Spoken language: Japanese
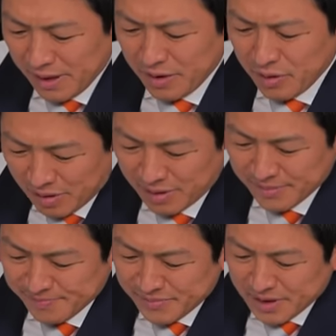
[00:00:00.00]
結
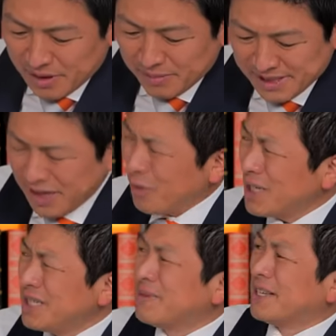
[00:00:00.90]
局、まあ戦後
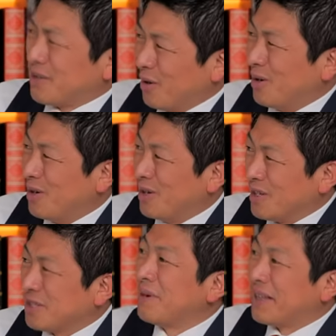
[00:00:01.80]
レジームなんですよ。
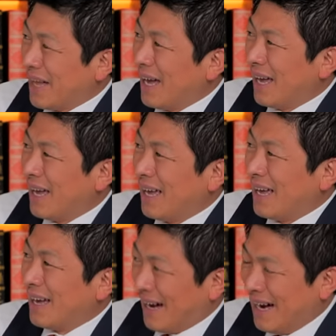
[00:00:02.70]
すべて、
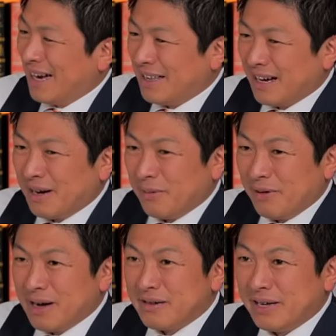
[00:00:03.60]
ね、はい。だから
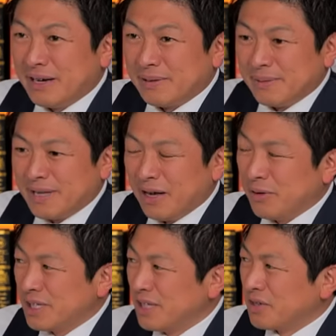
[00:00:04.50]
もう我が国は大
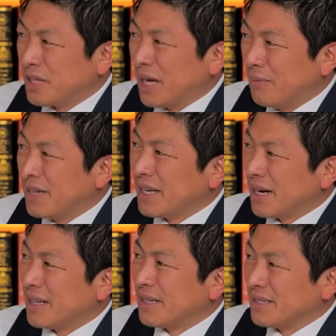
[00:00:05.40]
東亜戦争で敗れて
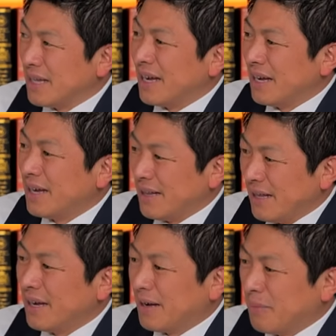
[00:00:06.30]
からですね、
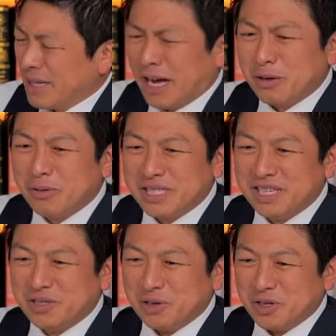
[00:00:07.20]
ね、まあ大東亜
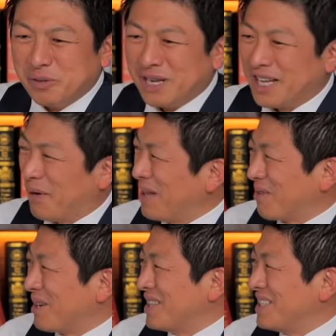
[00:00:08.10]
戦争って呼び名がダメだ
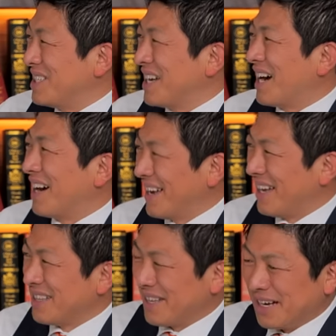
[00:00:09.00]
とかって自衛官がね、
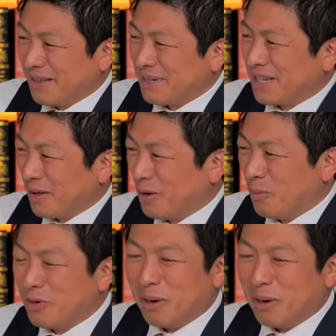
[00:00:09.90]
叩かれてましたけど、